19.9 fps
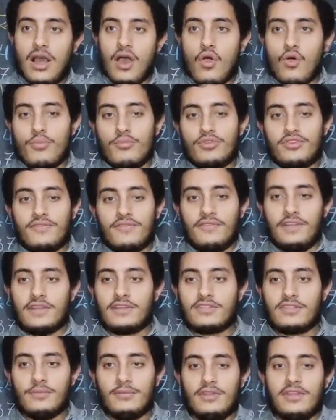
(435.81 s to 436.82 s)
او مش
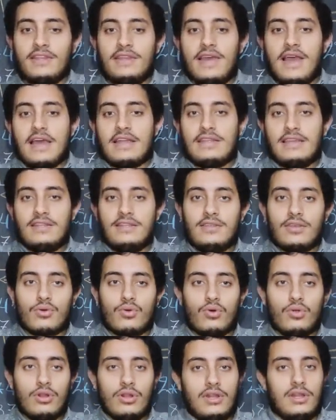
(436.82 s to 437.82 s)
فليكسبل انها تدي
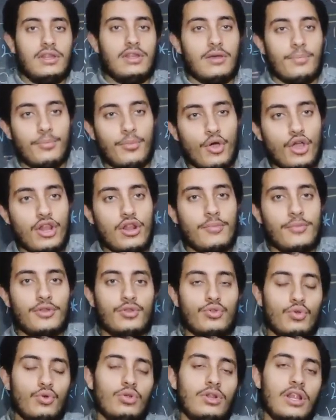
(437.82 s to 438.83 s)
كل بايل
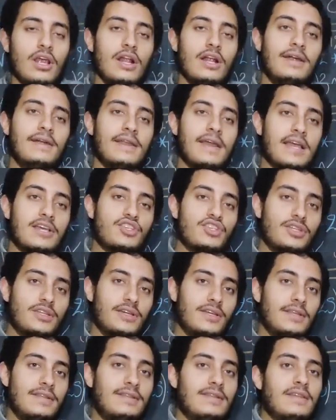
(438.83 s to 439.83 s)
من دول رياكشن
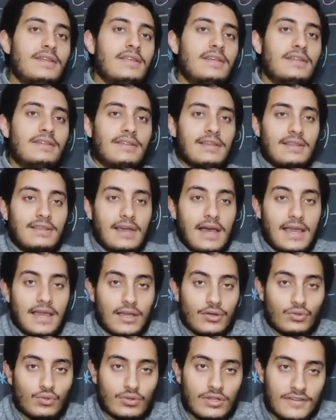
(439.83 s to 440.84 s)
غير التاني التلاته
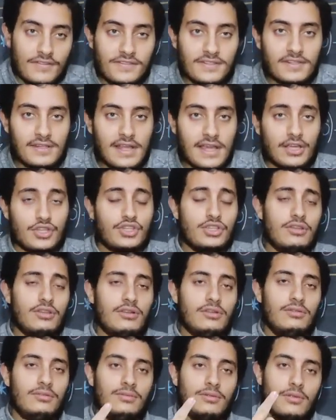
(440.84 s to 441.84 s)
هياخدوا نفس الرياكشن
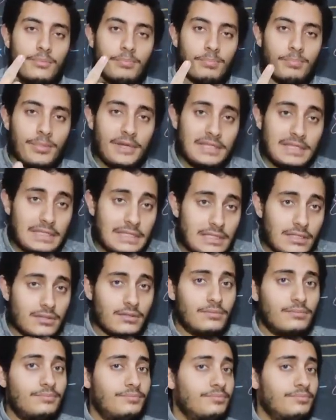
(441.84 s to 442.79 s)
بس